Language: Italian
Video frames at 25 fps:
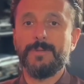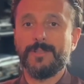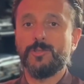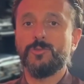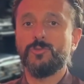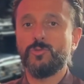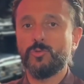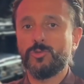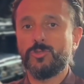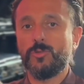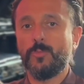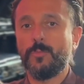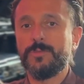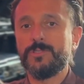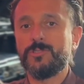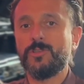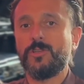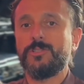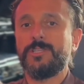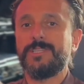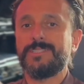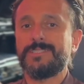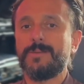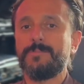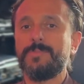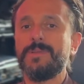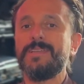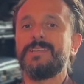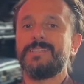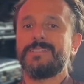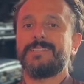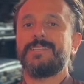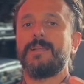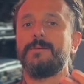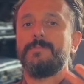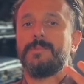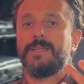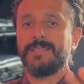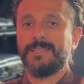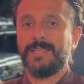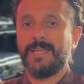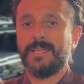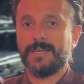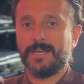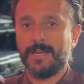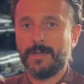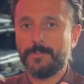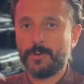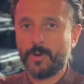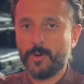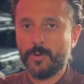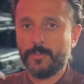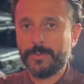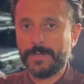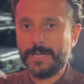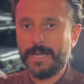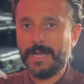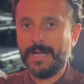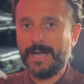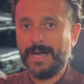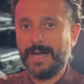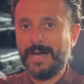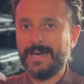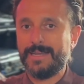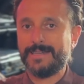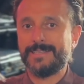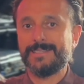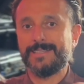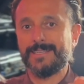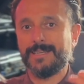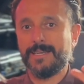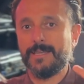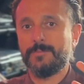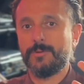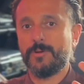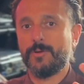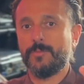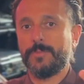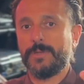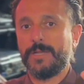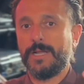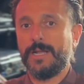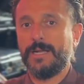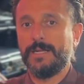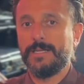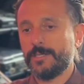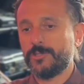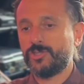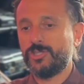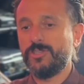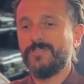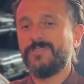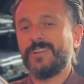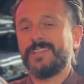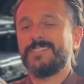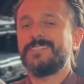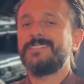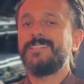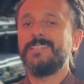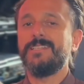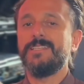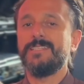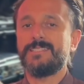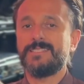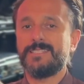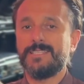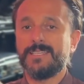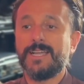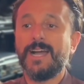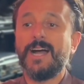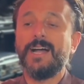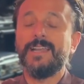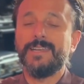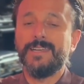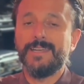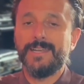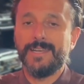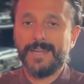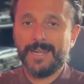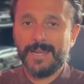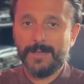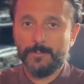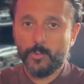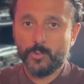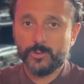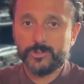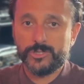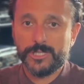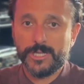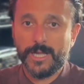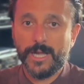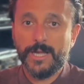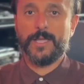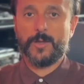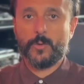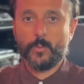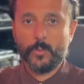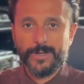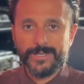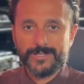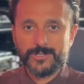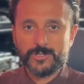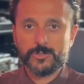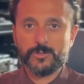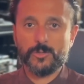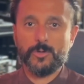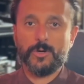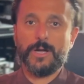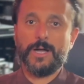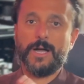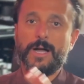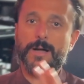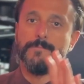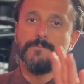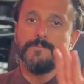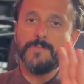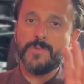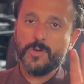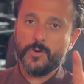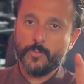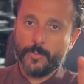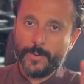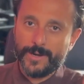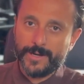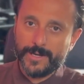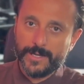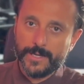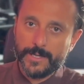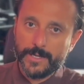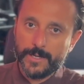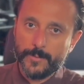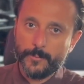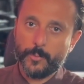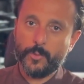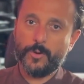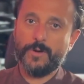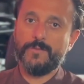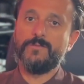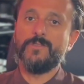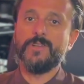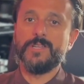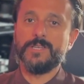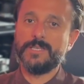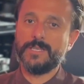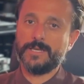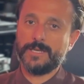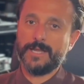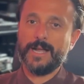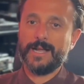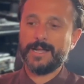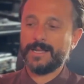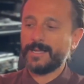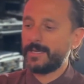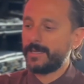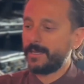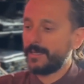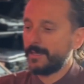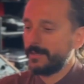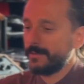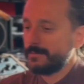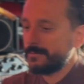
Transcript: di tutto bisogna saper tramandare la propria arte, la propria cifra stilistica nella musica. E questo, a mio parere, può avvenire anche